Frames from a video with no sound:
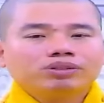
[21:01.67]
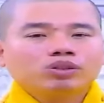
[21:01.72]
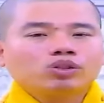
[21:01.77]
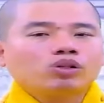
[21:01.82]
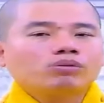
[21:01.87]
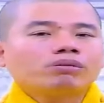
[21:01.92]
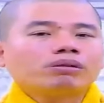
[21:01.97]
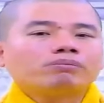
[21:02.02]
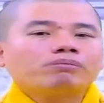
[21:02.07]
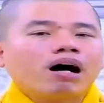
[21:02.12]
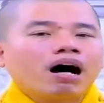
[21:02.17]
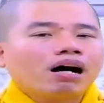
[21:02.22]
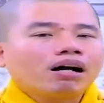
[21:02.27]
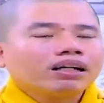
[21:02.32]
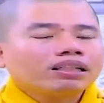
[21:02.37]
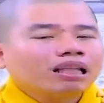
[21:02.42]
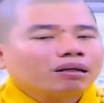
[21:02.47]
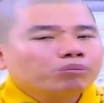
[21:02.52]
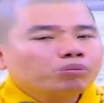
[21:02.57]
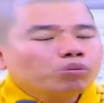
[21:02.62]
rồi mình mở
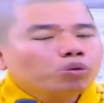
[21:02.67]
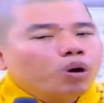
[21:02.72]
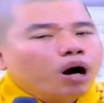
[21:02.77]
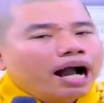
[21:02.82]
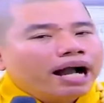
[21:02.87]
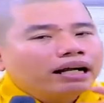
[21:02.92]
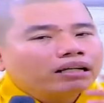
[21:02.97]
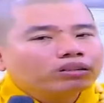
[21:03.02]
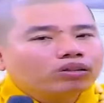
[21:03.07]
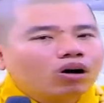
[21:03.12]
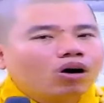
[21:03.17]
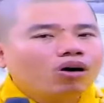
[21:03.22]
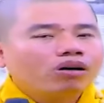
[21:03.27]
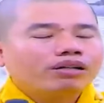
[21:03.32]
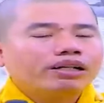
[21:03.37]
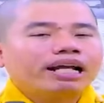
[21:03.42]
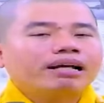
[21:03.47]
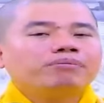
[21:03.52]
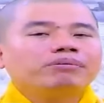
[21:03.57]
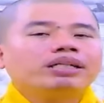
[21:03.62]
cái tâm hoàn
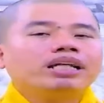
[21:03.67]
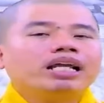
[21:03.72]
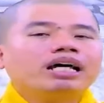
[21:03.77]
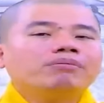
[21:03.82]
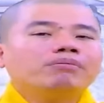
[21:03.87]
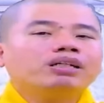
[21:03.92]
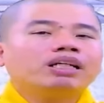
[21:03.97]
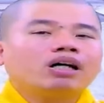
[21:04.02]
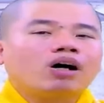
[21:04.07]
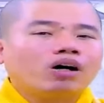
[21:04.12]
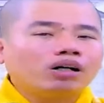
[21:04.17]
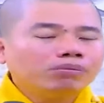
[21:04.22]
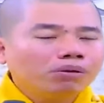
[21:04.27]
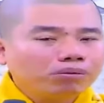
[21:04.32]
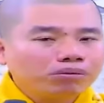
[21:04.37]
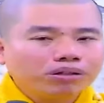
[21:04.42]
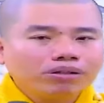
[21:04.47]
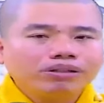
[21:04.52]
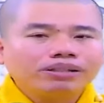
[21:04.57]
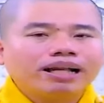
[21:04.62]
toàn ra mình đến mình hỏi
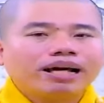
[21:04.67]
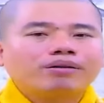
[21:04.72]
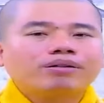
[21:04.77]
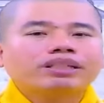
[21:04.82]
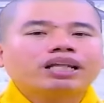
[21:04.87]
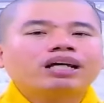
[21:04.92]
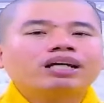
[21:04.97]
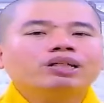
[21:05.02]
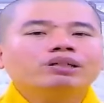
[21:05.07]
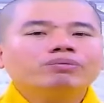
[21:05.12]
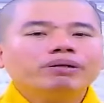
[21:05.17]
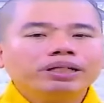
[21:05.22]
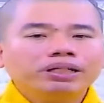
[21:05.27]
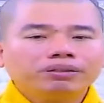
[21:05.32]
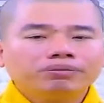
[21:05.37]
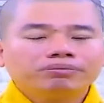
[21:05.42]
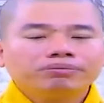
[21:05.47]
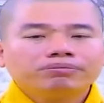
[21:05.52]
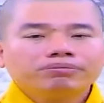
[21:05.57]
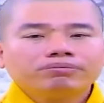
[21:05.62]
một người nào người ta hiểu
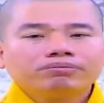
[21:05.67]
biết